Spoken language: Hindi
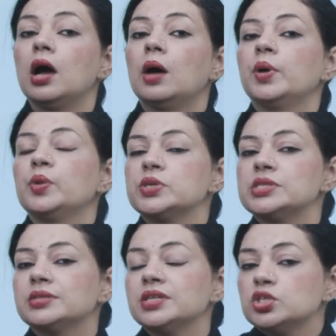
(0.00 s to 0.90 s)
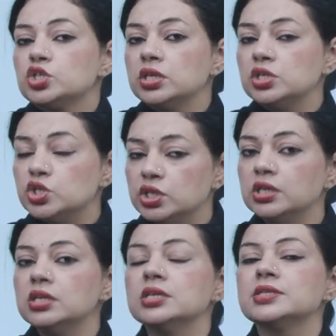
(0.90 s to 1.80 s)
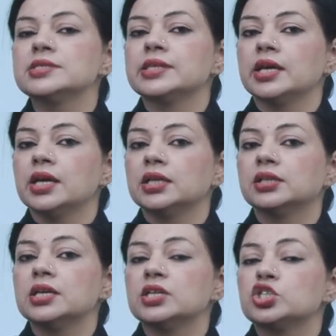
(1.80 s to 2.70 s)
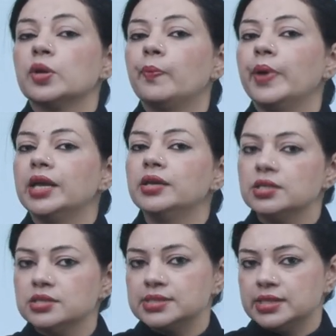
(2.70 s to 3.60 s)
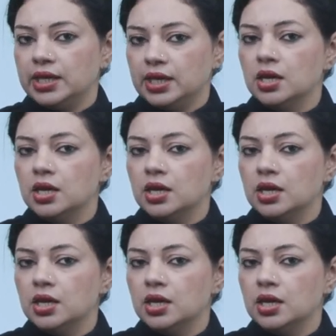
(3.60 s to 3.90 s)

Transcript: हमारे पास इतने अच्छे इंजीनियर्स थे इतने अच्छे पेंटर्स थे